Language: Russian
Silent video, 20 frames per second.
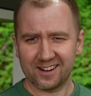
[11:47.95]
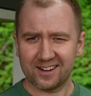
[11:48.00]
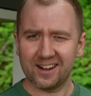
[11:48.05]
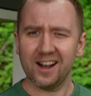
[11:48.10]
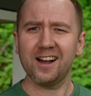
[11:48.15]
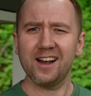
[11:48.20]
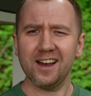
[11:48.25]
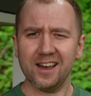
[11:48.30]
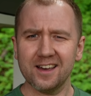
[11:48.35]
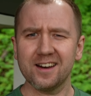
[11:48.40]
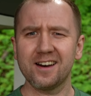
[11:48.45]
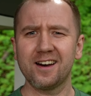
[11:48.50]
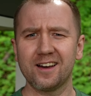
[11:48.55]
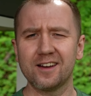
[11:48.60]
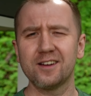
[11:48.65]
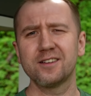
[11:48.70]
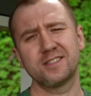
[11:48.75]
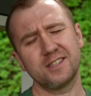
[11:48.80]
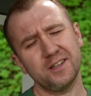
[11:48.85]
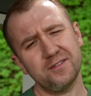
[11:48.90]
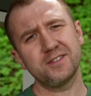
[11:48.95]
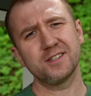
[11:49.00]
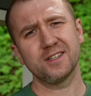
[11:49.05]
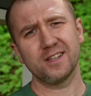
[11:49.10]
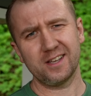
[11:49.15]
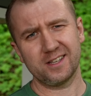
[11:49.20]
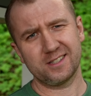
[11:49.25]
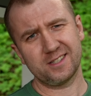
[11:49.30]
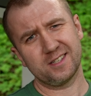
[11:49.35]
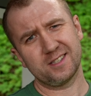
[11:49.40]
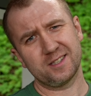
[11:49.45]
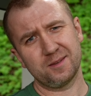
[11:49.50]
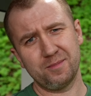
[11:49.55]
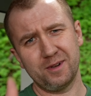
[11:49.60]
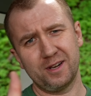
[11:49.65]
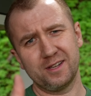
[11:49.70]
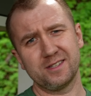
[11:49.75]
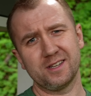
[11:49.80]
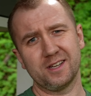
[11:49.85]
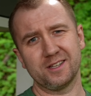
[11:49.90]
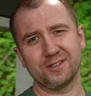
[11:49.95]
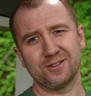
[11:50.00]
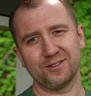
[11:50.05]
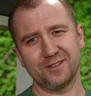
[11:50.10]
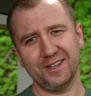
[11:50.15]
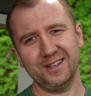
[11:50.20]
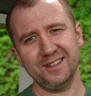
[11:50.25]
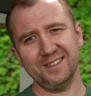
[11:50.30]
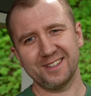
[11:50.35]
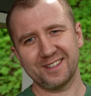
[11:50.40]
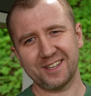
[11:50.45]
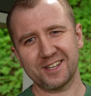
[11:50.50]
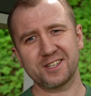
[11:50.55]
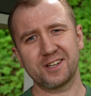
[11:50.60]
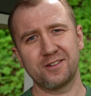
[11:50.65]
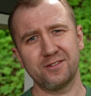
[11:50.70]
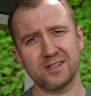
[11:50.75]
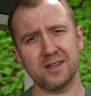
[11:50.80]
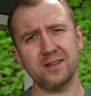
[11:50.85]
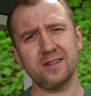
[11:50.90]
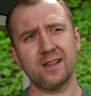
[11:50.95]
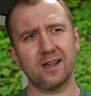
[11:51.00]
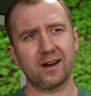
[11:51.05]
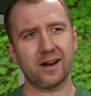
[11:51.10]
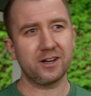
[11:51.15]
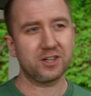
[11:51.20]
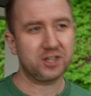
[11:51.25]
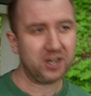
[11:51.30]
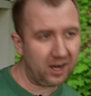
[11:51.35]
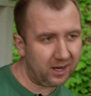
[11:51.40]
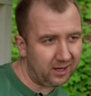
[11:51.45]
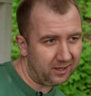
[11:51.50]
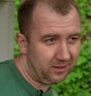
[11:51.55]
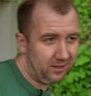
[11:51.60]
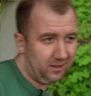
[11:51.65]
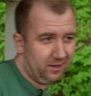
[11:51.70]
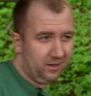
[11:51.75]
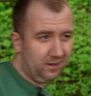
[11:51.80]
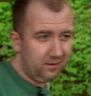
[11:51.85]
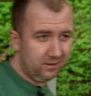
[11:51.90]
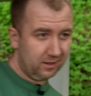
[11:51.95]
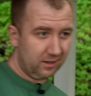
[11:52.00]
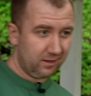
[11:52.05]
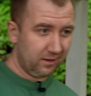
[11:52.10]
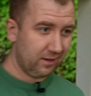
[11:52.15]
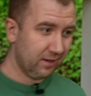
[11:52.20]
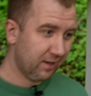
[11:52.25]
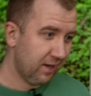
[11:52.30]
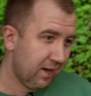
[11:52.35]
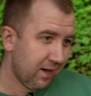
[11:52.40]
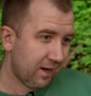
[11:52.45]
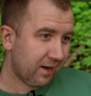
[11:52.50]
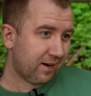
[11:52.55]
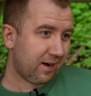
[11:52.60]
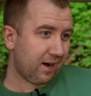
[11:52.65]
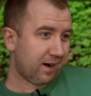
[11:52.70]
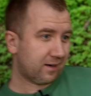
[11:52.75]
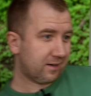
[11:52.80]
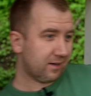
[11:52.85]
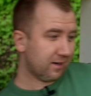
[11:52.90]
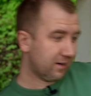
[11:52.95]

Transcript: Какая... Ставьте лайк за стабилизацию, да? Наташка, вы знаете, раньше как это, да? Как,